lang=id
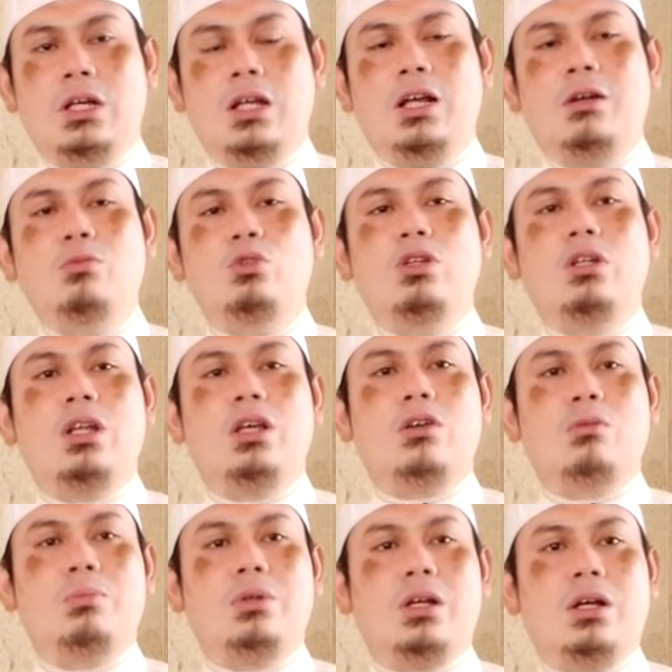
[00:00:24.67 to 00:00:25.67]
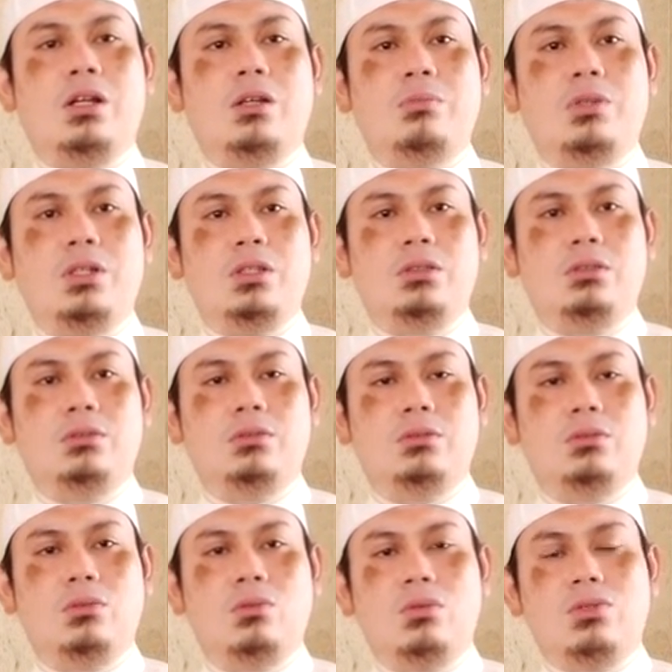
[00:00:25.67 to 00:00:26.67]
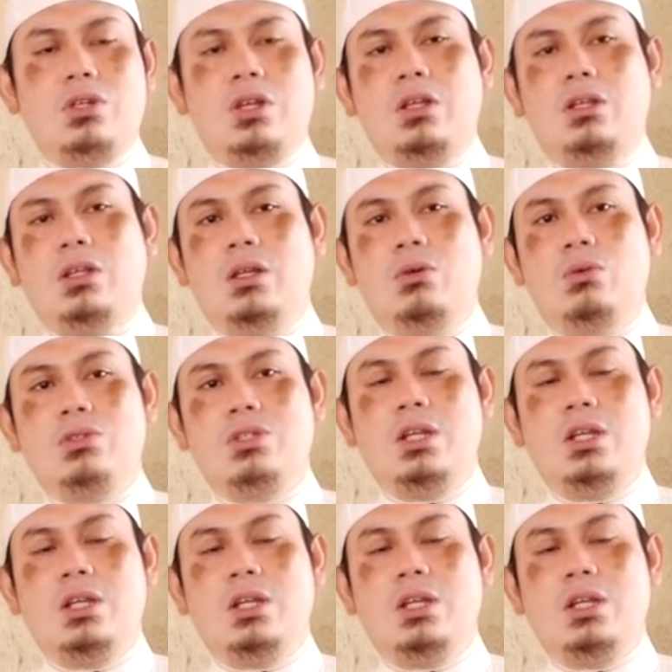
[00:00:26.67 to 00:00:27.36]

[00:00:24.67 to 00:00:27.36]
Alhamdulillahirabbil alamin wa sallallahu